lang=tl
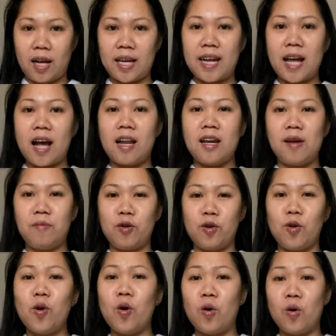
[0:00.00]
Kaya alam
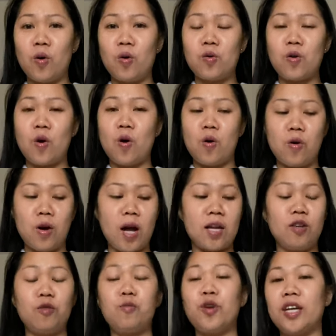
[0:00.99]
ko kung
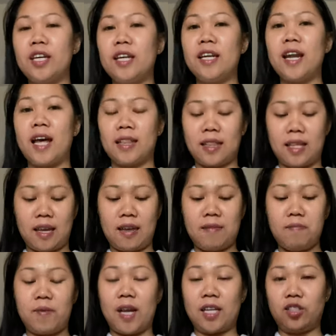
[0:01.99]
anong pwede
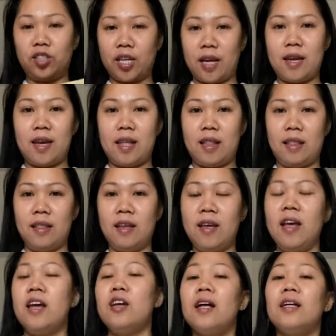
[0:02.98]
nating planchahin.
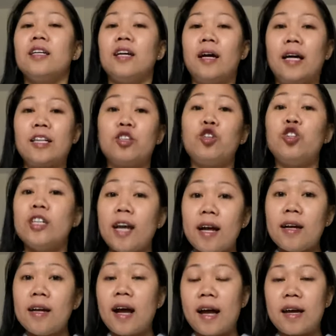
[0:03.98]
At yun nga
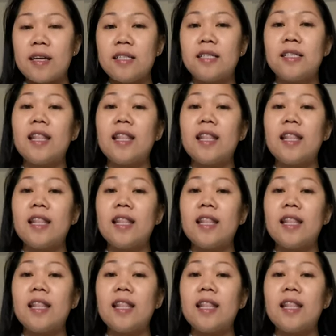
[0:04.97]
guys,